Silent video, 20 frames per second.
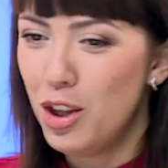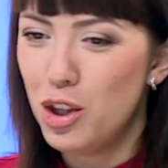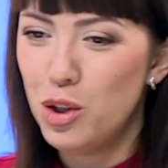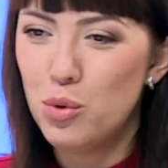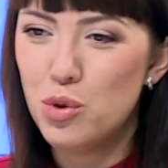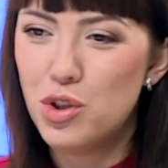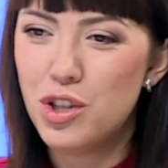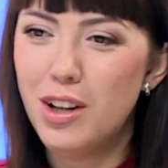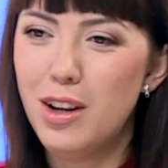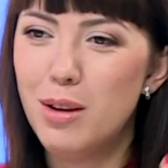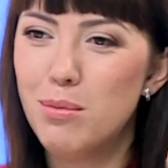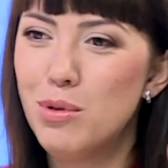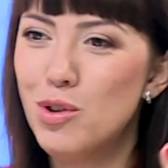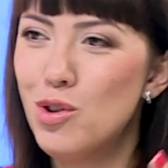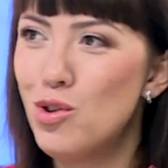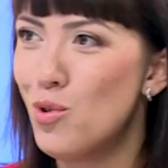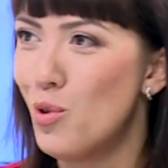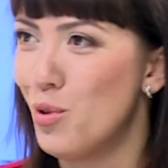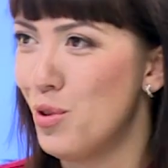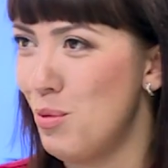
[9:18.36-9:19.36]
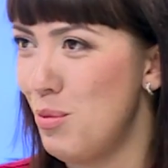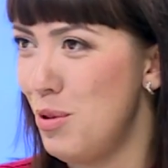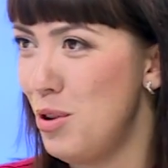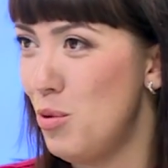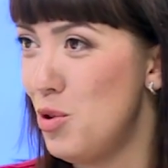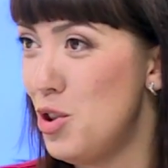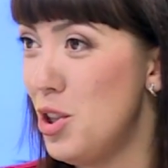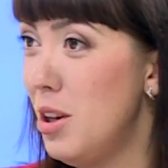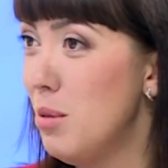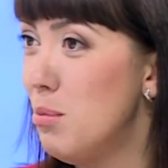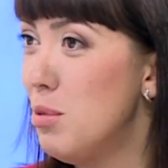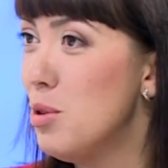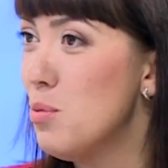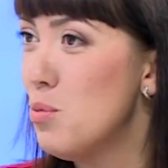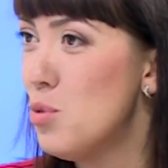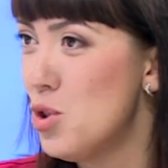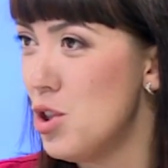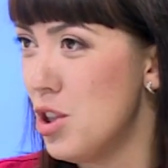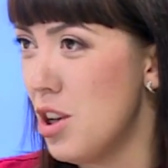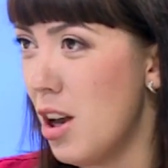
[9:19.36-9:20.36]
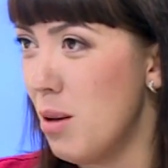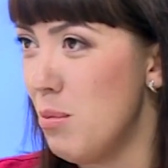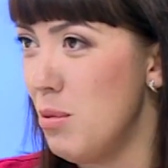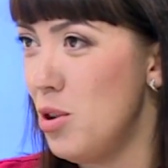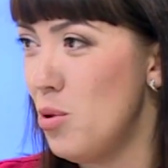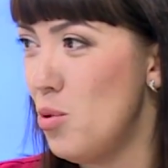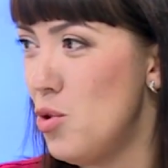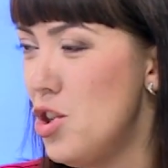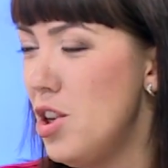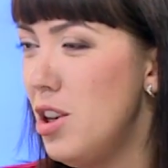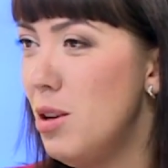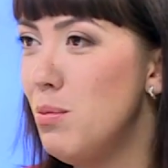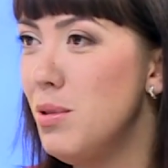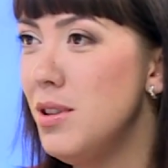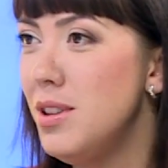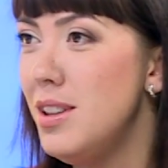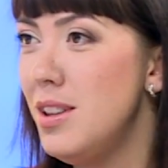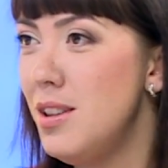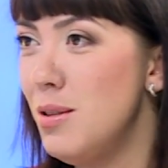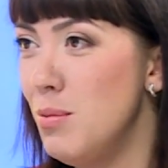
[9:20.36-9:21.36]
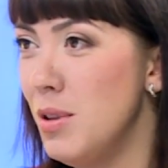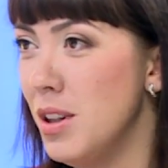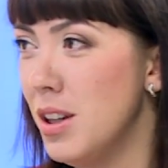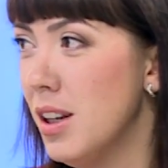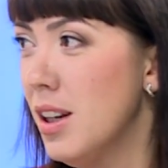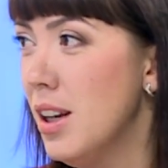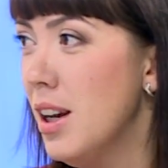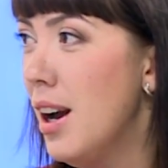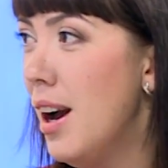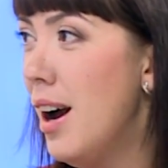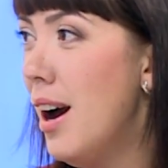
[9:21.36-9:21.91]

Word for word: не учили быть женами, не учили быть мужьями, не учили быть детьми. Да.